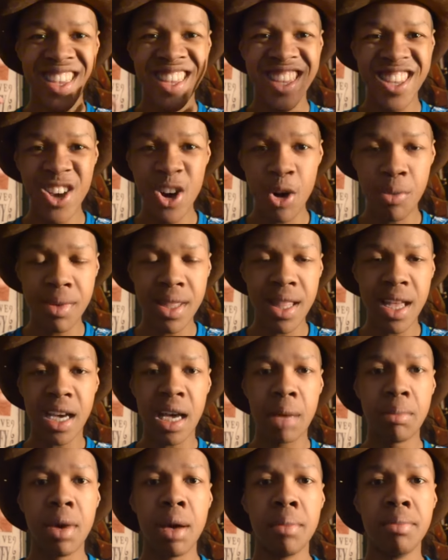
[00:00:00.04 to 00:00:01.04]
Yo
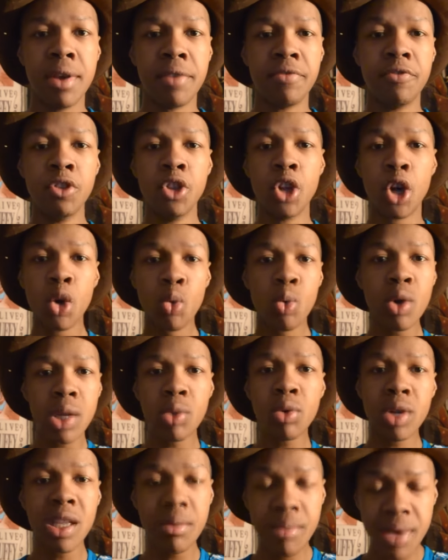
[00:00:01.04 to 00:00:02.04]
Menakama, bienvenue dans le Winnie
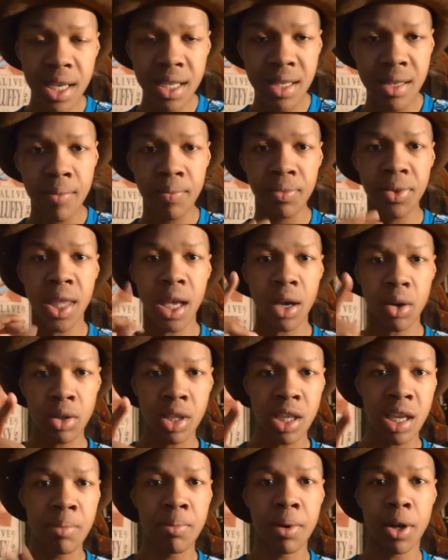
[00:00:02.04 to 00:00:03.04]
Winnie Mix Ta
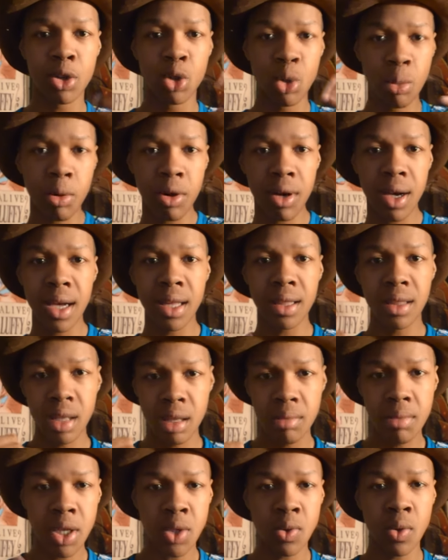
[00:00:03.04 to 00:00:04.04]
chronique qui parle de manga,
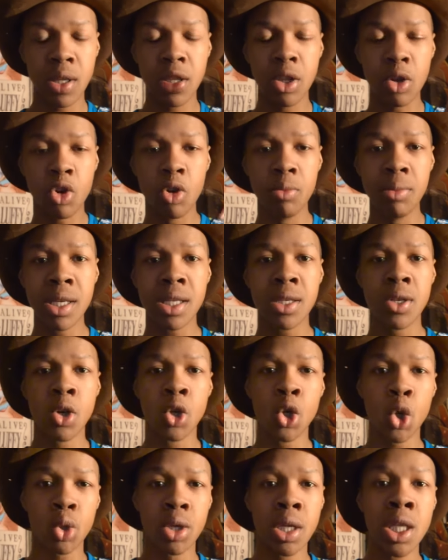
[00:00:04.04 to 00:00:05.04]
d'animation et de comics. Et
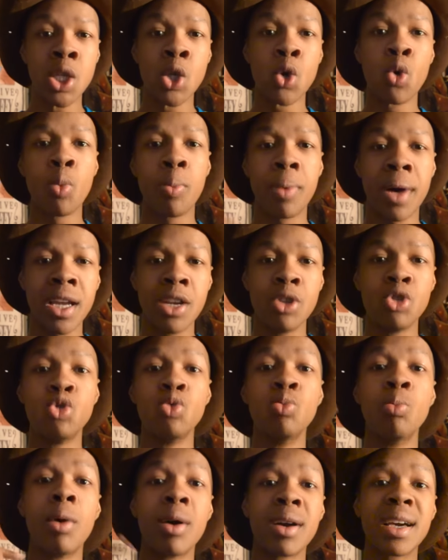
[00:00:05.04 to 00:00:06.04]
aujourd'hui, nous allons parler du
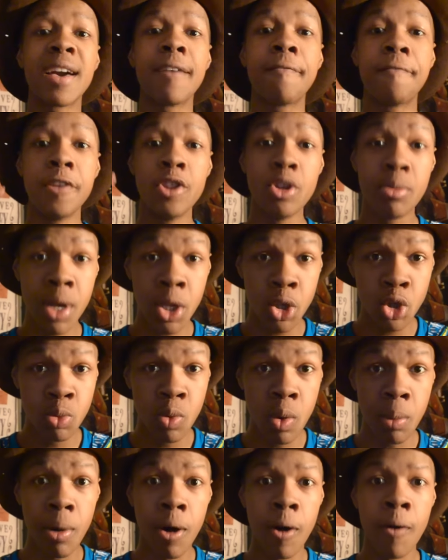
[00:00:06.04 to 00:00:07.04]
manga phénomène du
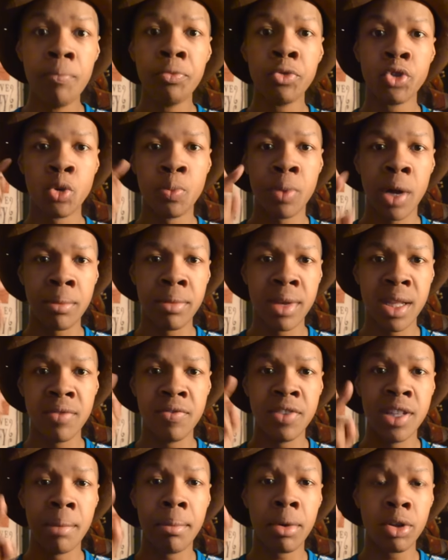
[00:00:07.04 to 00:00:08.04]
moment. Je parle bien
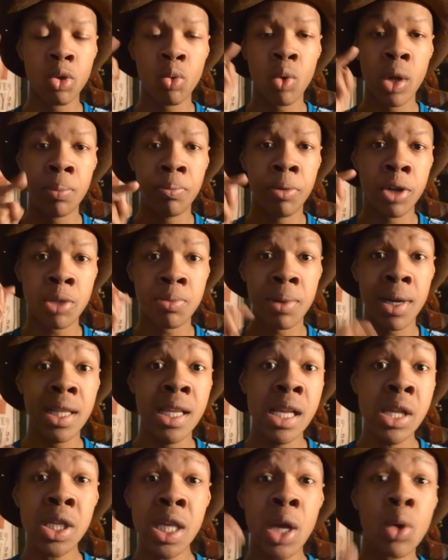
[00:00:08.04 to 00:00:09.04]
évidemment de One Punch Man
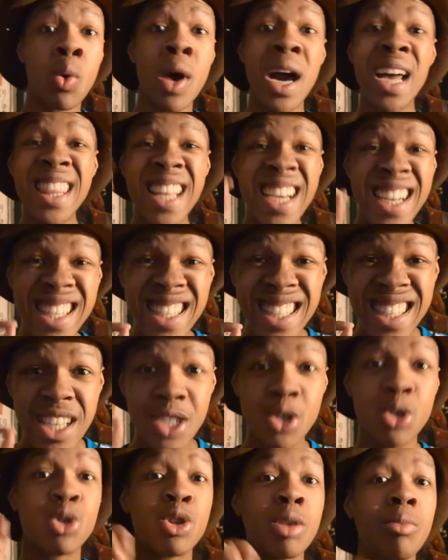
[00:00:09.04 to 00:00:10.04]
et nous allons analyser
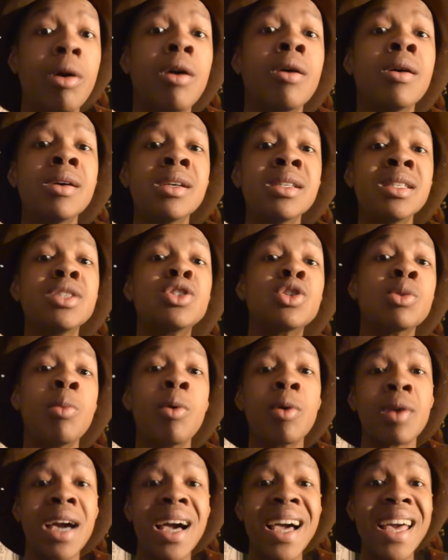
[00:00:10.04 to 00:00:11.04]
justement si ce
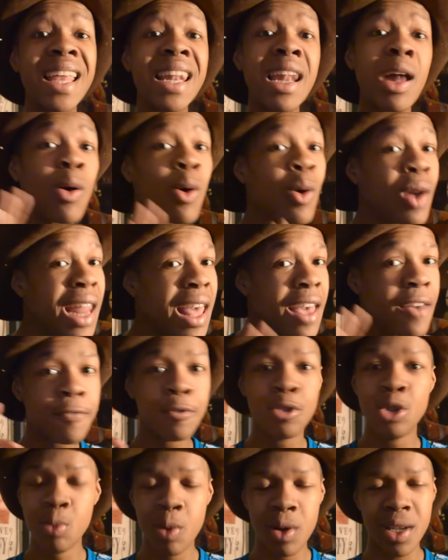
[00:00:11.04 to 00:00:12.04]
manga est la
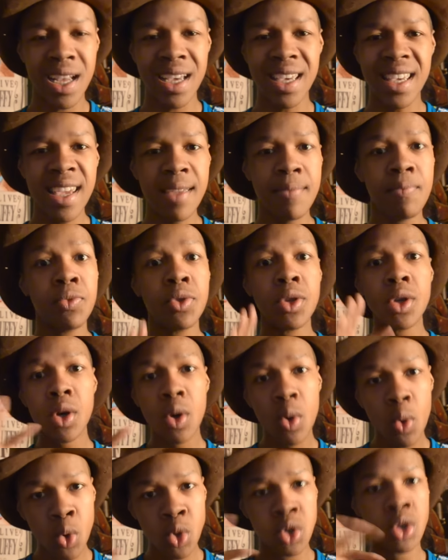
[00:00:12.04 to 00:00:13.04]
relève du manga game
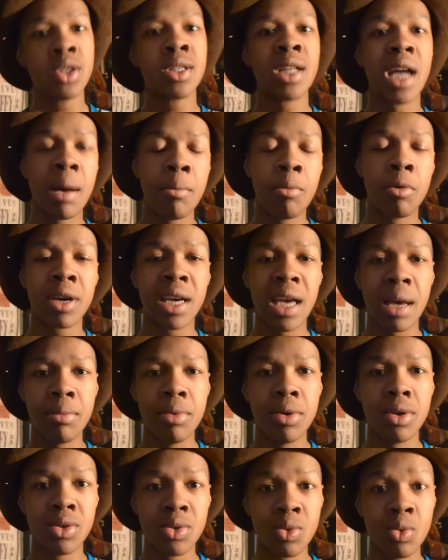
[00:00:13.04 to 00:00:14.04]
ou juste un manga
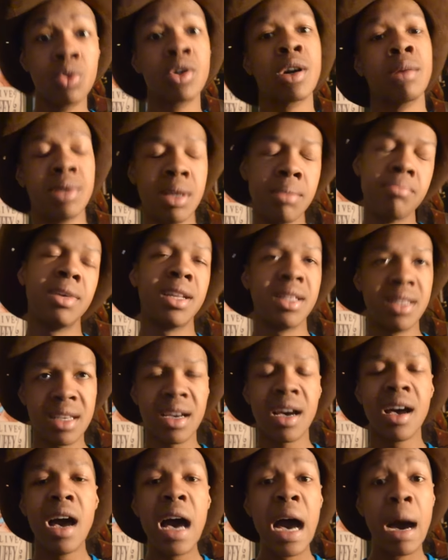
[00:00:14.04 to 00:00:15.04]
buzz, ou comme j'aime bien
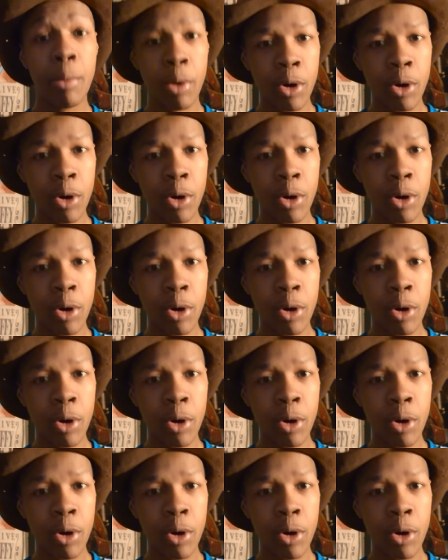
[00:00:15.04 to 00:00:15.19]
dire, un